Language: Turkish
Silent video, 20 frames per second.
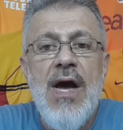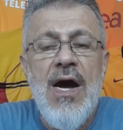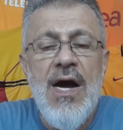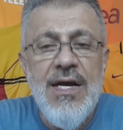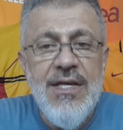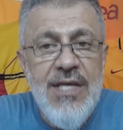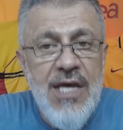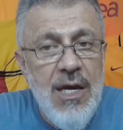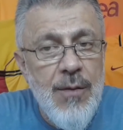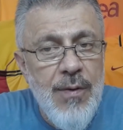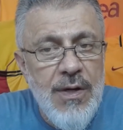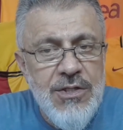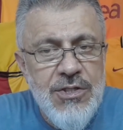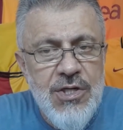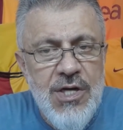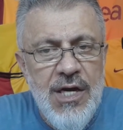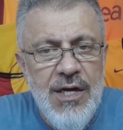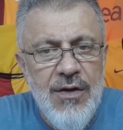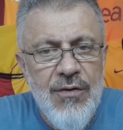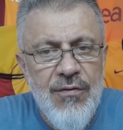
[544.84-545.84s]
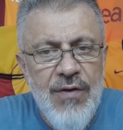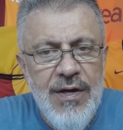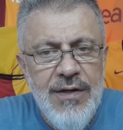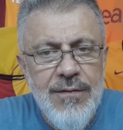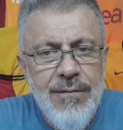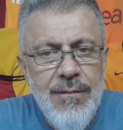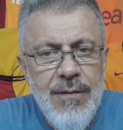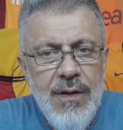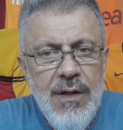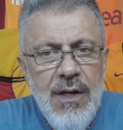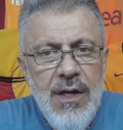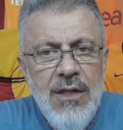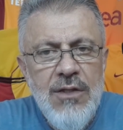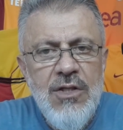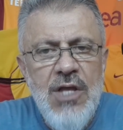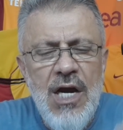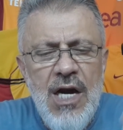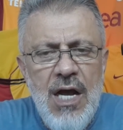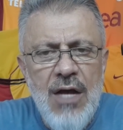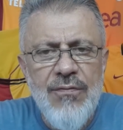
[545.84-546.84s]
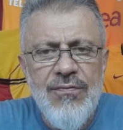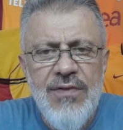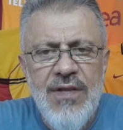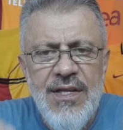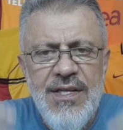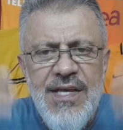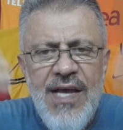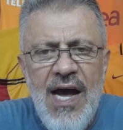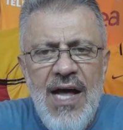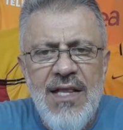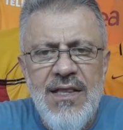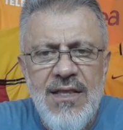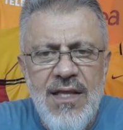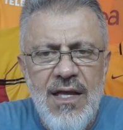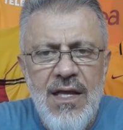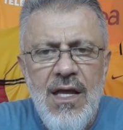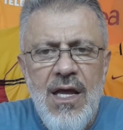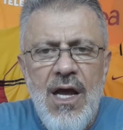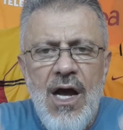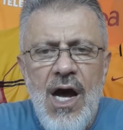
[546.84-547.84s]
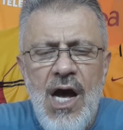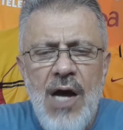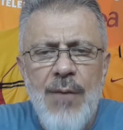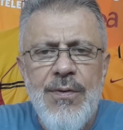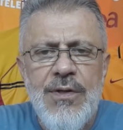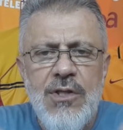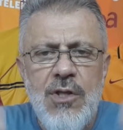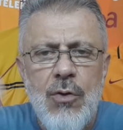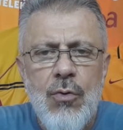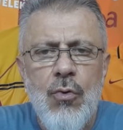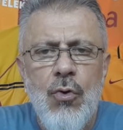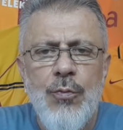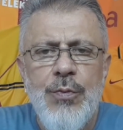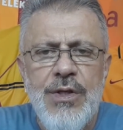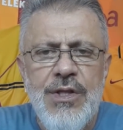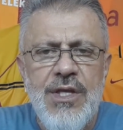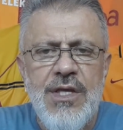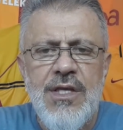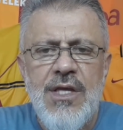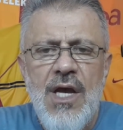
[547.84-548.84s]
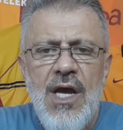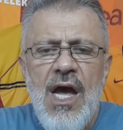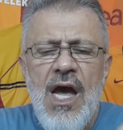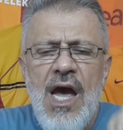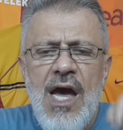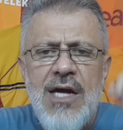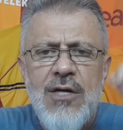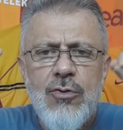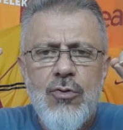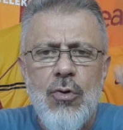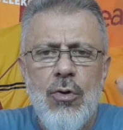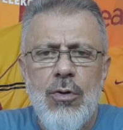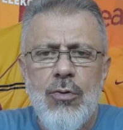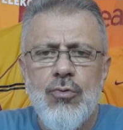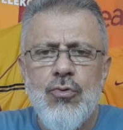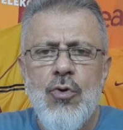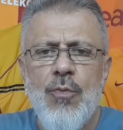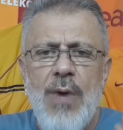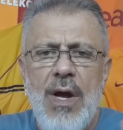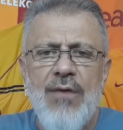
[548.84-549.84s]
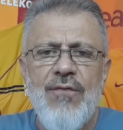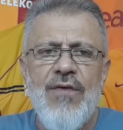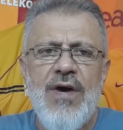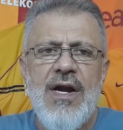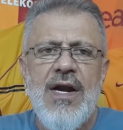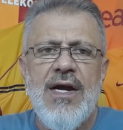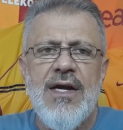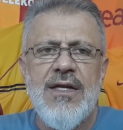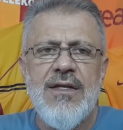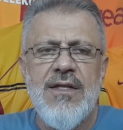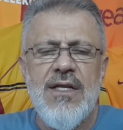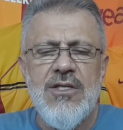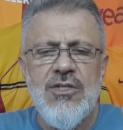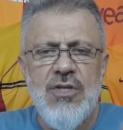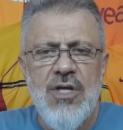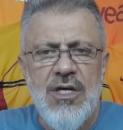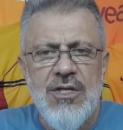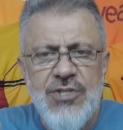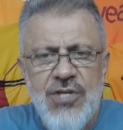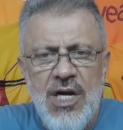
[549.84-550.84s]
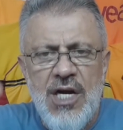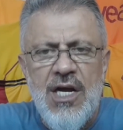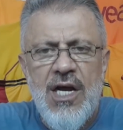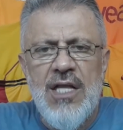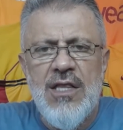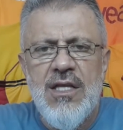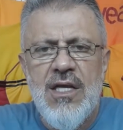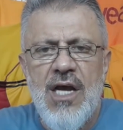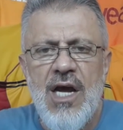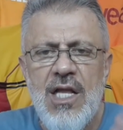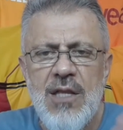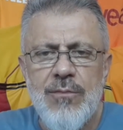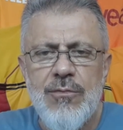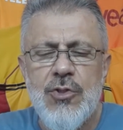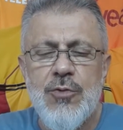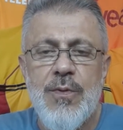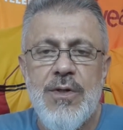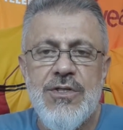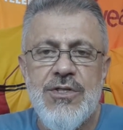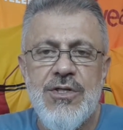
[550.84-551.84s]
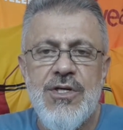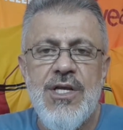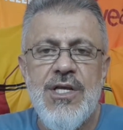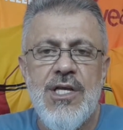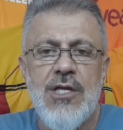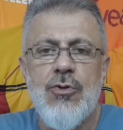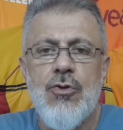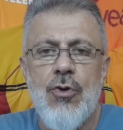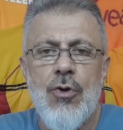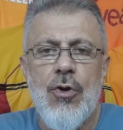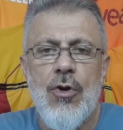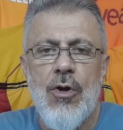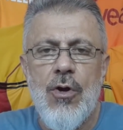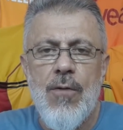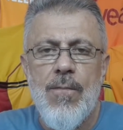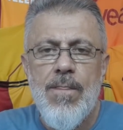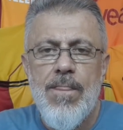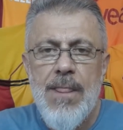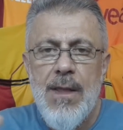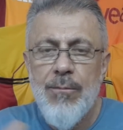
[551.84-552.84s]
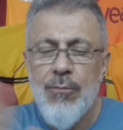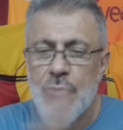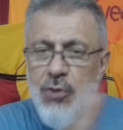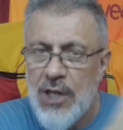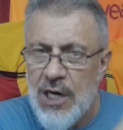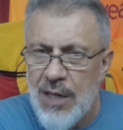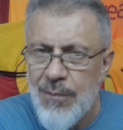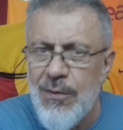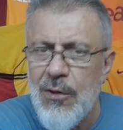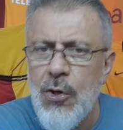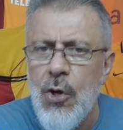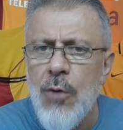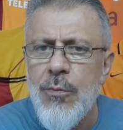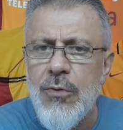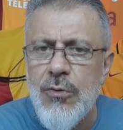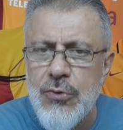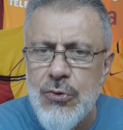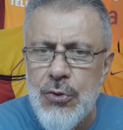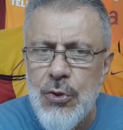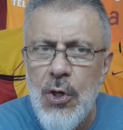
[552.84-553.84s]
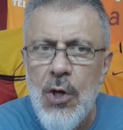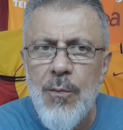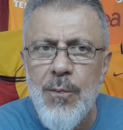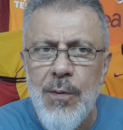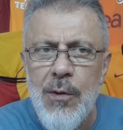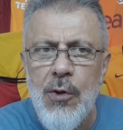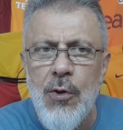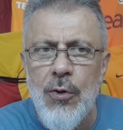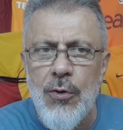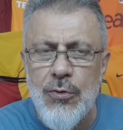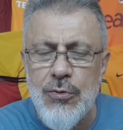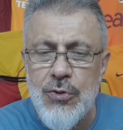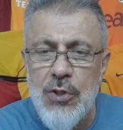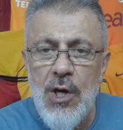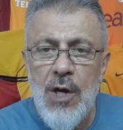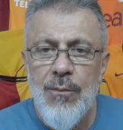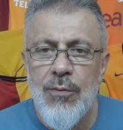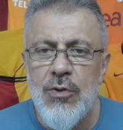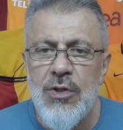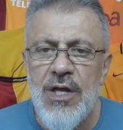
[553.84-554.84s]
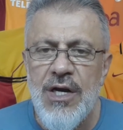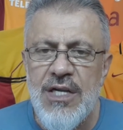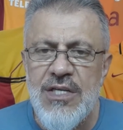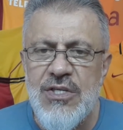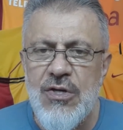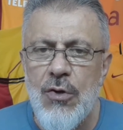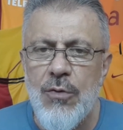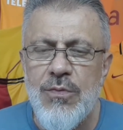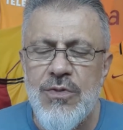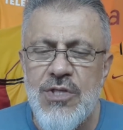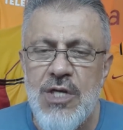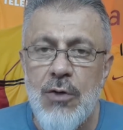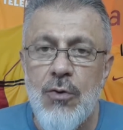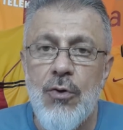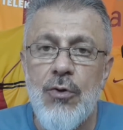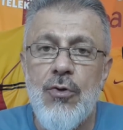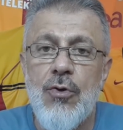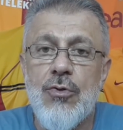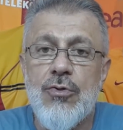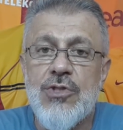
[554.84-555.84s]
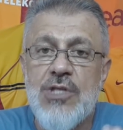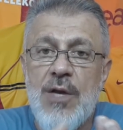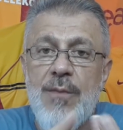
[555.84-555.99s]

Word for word: MHK başkanı var. Taraflı, yanlı, abidik, gubidik her türlü dümen var arkadaşlar. Çakallık almış başını gidiyor. Bunları biliyor muyuz? Biliyoruz. Bunları cebimize koyuyoruz.